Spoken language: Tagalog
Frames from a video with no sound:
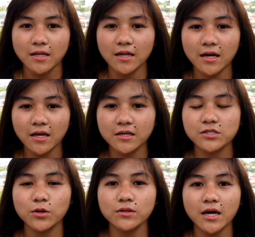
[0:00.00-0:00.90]
na naging
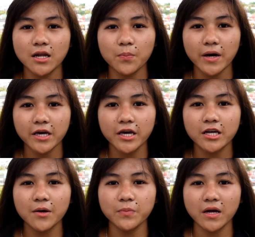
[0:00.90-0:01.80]
resulta ng
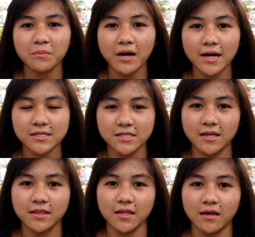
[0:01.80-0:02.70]
paghihirap ng mga
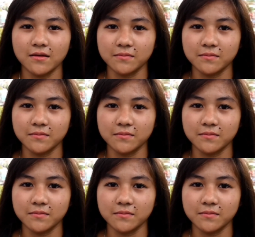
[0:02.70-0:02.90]
residente.